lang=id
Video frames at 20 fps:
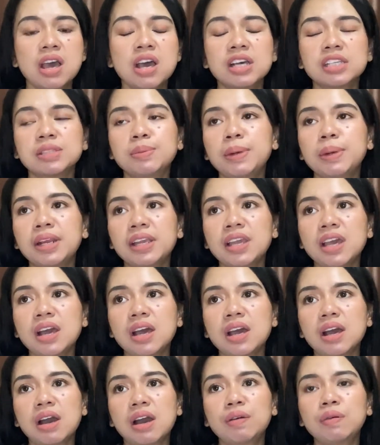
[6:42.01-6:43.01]

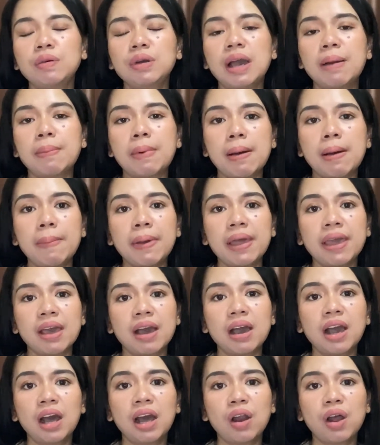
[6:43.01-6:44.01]
sebenarnya aku nggak apa-apa
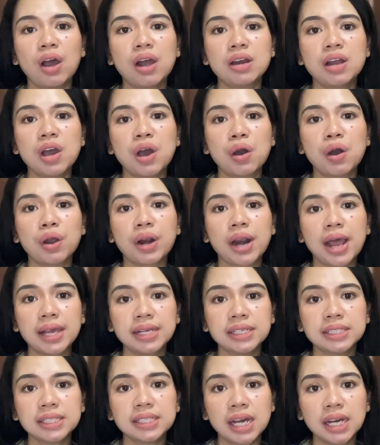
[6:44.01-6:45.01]
ya kalau ada orang
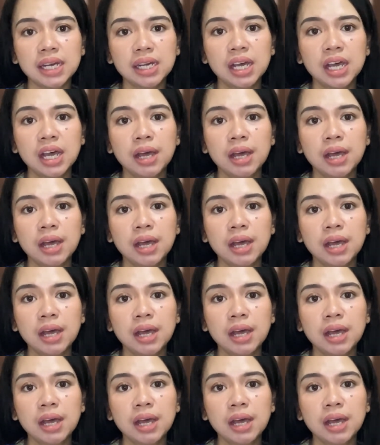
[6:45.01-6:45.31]
yang